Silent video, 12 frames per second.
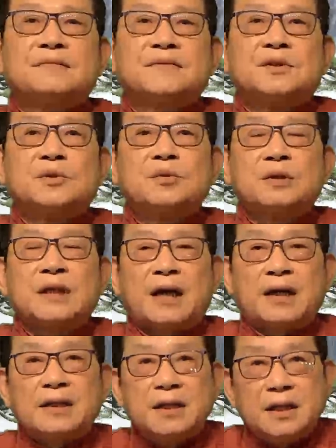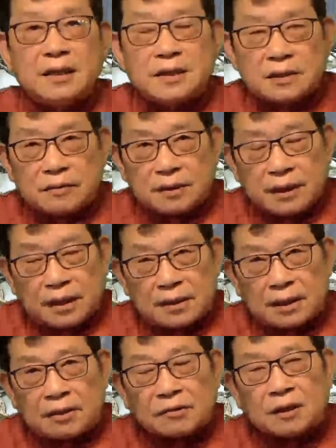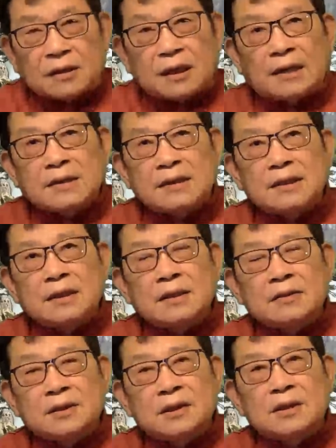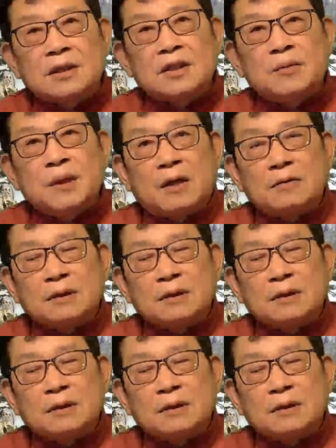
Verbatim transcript: 如果他还力量之魂，戴着口罩打着那个吃的疫苗，